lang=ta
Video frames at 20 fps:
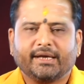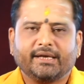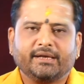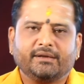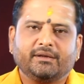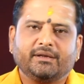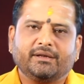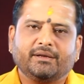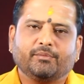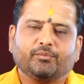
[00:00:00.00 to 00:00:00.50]

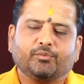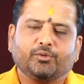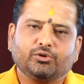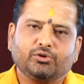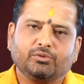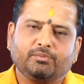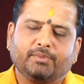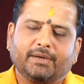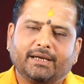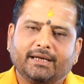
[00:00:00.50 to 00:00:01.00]
இது
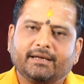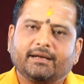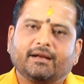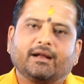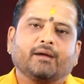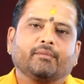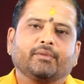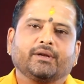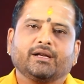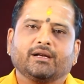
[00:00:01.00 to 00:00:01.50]
பொது பலன்
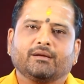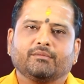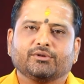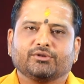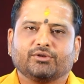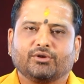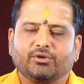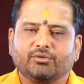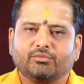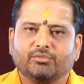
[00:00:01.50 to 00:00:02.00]
அப்படின்னு நம்ம
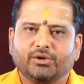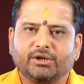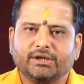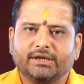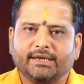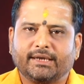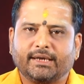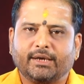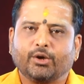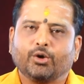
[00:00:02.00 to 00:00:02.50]
சொல்லும்
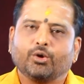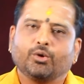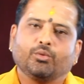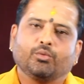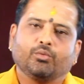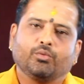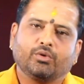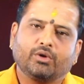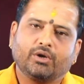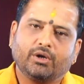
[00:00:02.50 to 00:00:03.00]
பொழுது
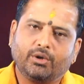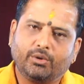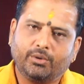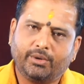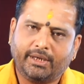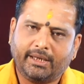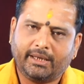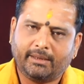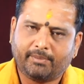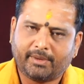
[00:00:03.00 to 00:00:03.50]

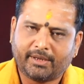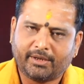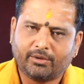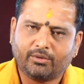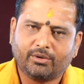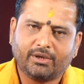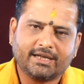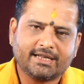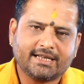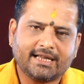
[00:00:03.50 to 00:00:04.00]
உங்களுடைய
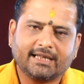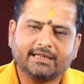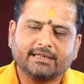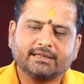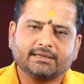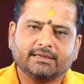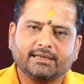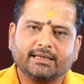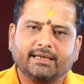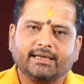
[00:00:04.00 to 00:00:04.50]
பர்டிகுலர்
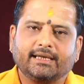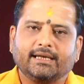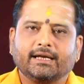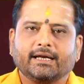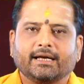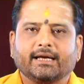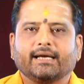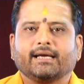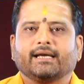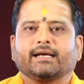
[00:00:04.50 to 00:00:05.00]
ஜாதகத்தில்
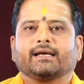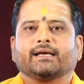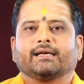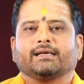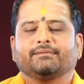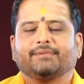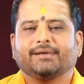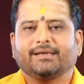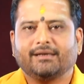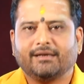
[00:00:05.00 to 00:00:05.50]
இல்லைங்க எனக்கு
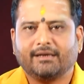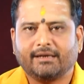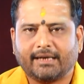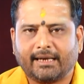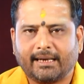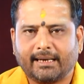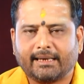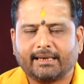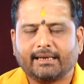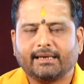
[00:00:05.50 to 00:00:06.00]
இது மாதிரிலாம்
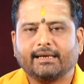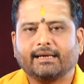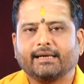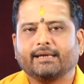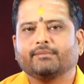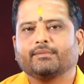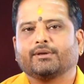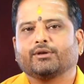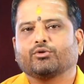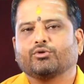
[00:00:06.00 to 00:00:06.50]
நடக்கலை
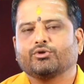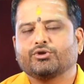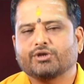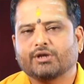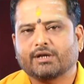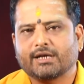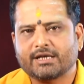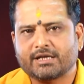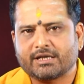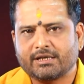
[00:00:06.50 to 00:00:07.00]
இது மாதிரி
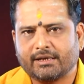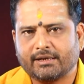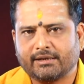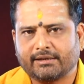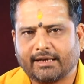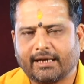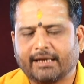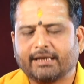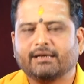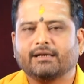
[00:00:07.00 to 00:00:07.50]
கொஞ்சம் கஷ்ட
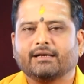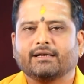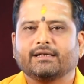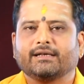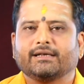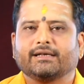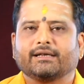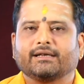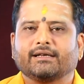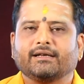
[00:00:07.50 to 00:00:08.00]

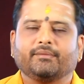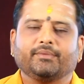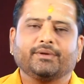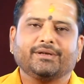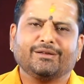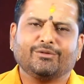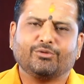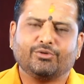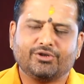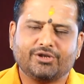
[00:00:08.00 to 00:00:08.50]
தடங்கல்கள் இருக்குது
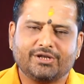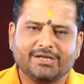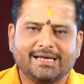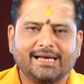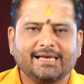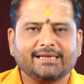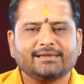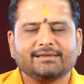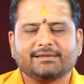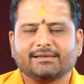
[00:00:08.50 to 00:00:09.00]
அப்படின்னா கொஞ்சம்
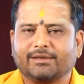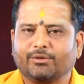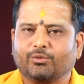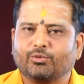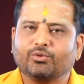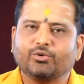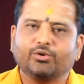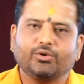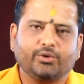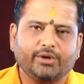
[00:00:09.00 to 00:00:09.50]
ஜாதகத்தில்
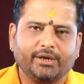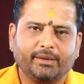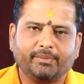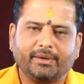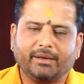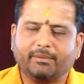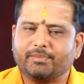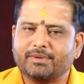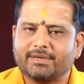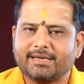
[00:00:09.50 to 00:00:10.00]
உங்களுடைய
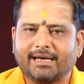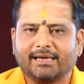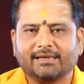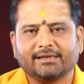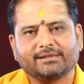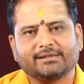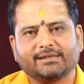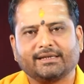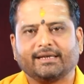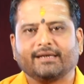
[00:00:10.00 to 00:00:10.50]
பிறப்பு
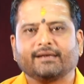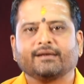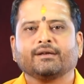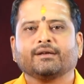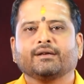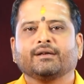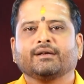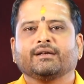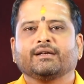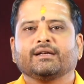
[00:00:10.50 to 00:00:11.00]
ஜாதகத்தில்
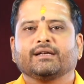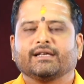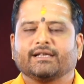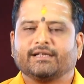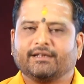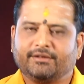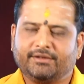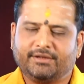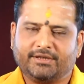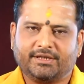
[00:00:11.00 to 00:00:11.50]

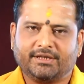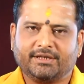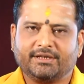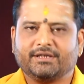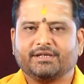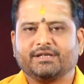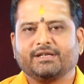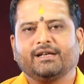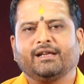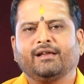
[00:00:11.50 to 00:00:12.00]
ஏதாவது சின்ன
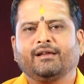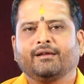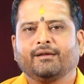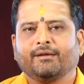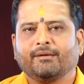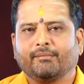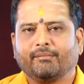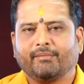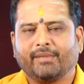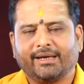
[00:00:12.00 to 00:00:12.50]
சின்ன
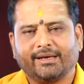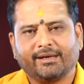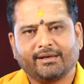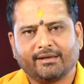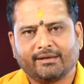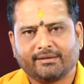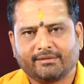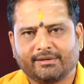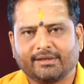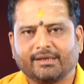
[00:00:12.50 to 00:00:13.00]
மைனர்